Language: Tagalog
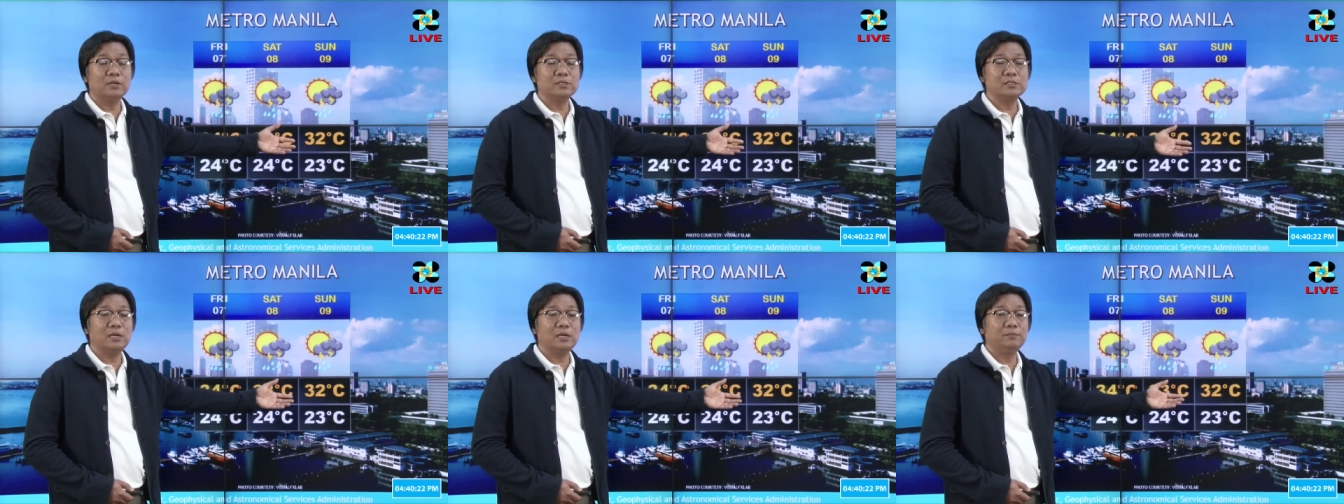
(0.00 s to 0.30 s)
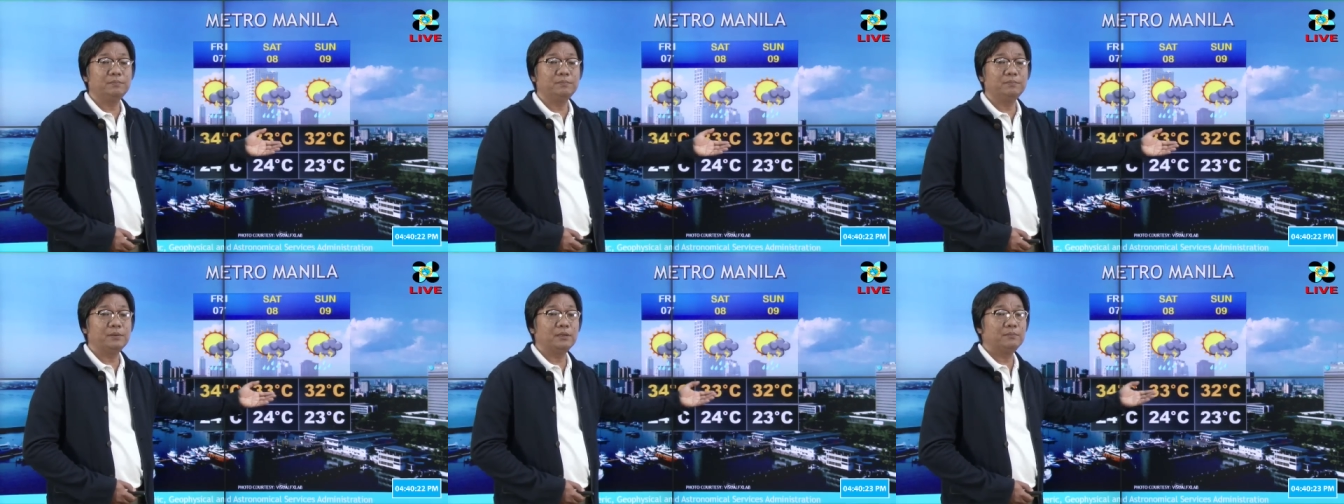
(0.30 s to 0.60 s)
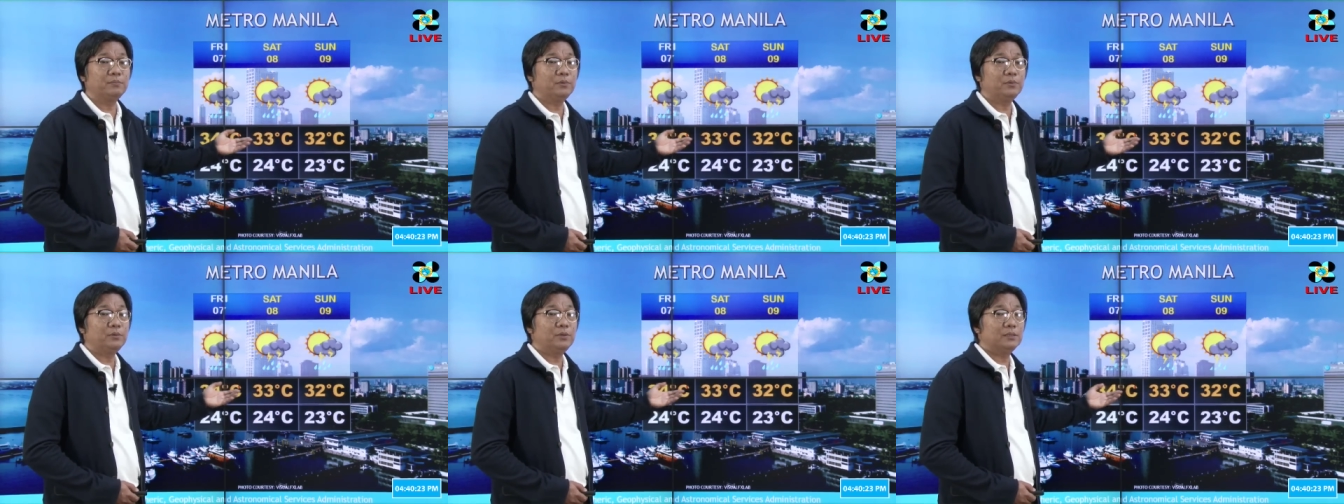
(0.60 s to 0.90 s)
asahan pa
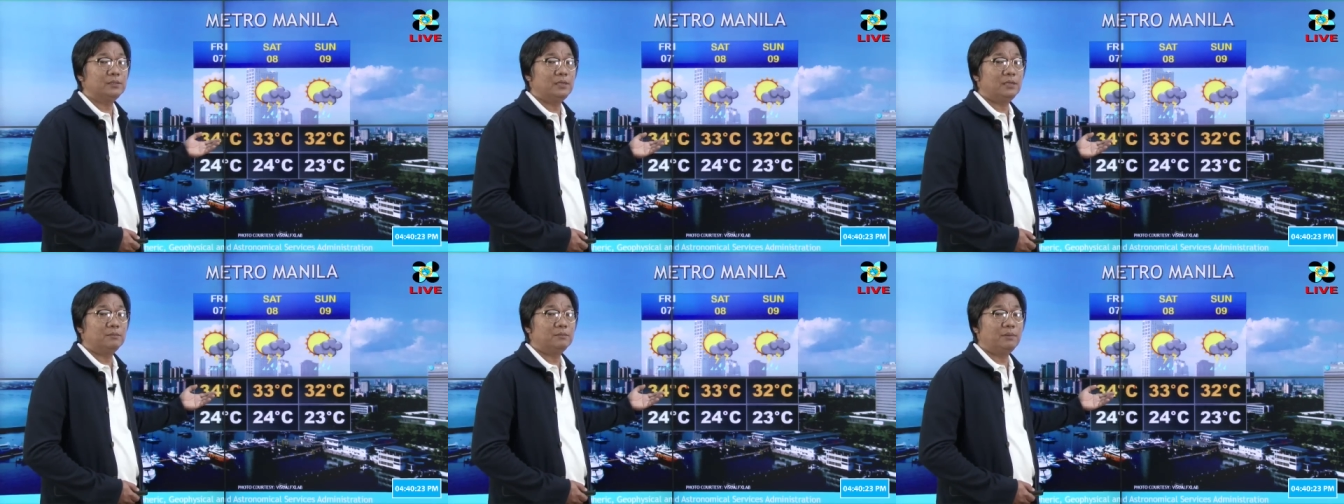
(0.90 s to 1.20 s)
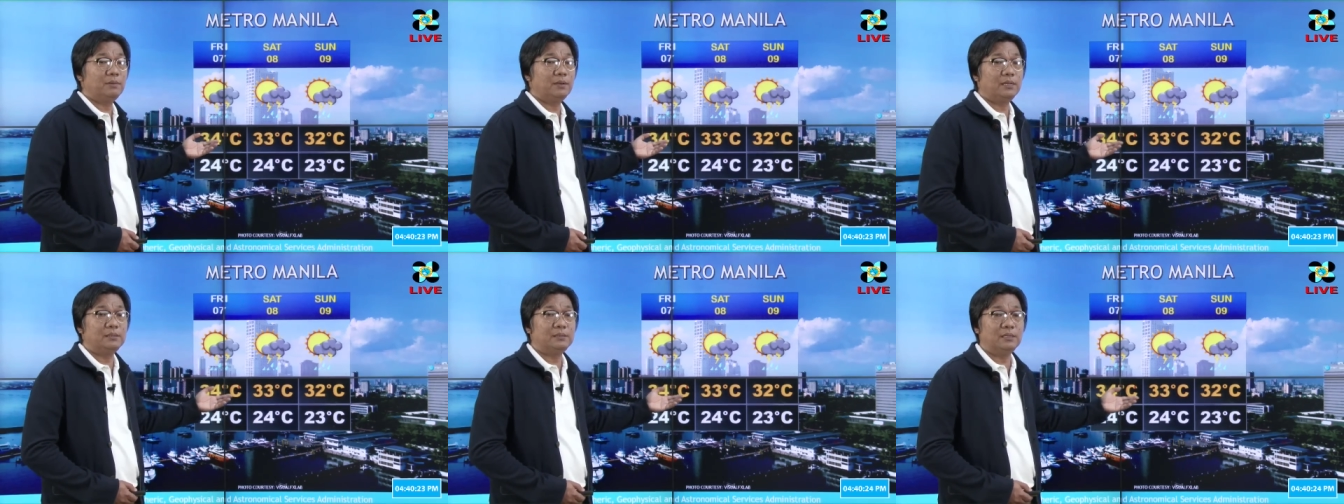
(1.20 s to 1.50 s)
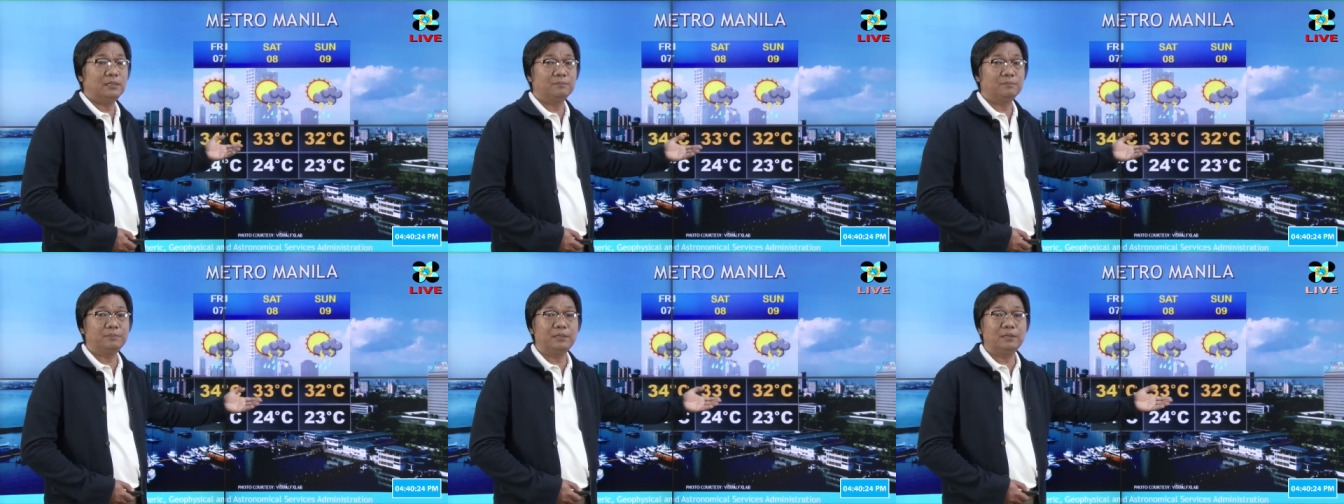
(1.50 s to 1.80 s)
rin po natin ang
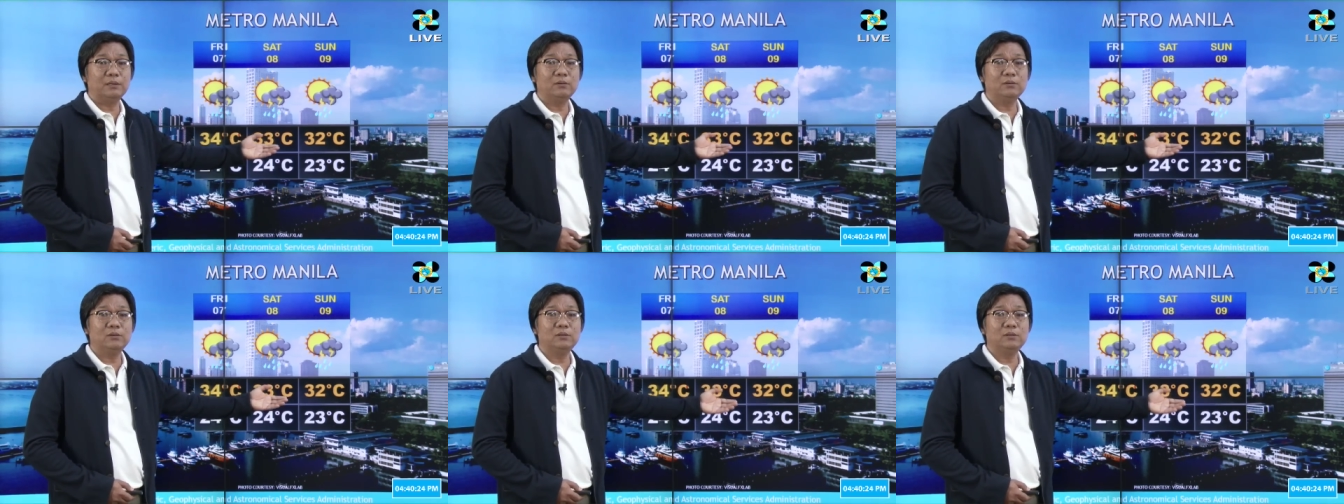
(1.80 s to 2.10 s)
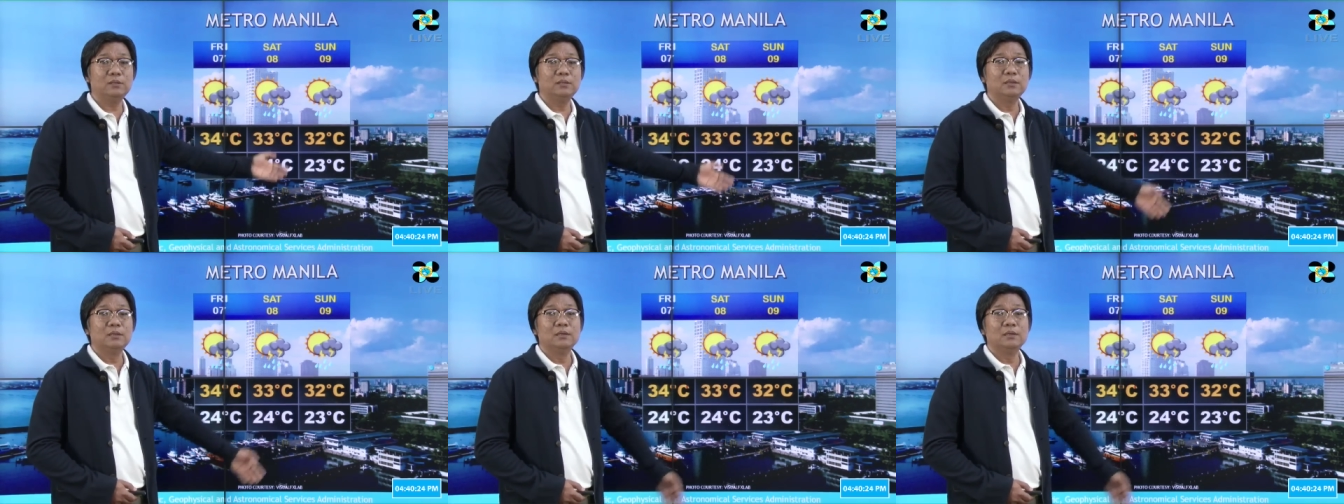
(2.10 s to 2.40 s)
magandang panahon.